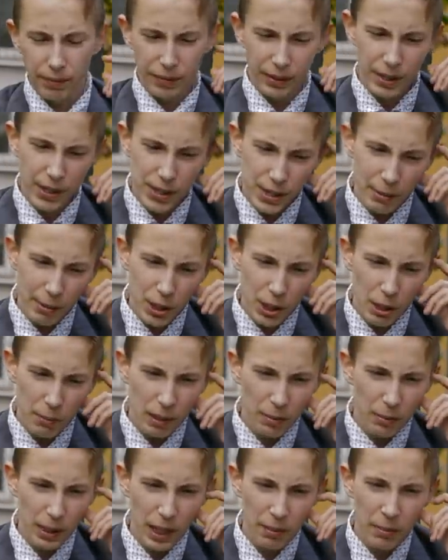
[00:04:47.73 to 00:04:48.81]
есть небольшая
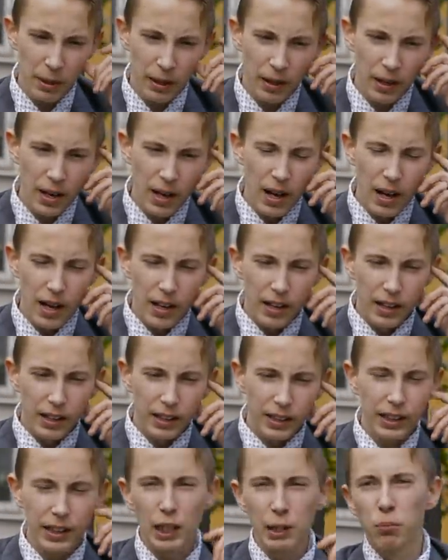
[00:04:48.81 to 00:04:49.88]
проблема.
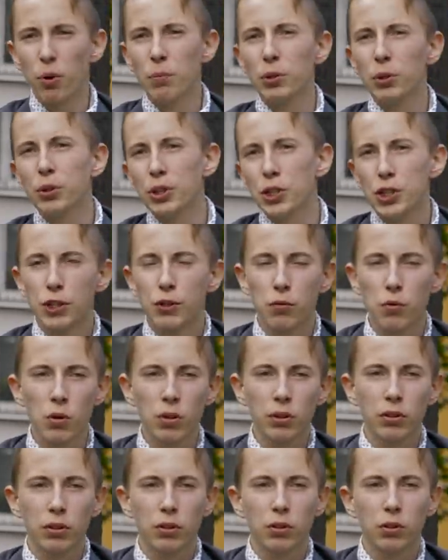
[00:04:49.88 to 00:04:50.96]
Я не помню ничего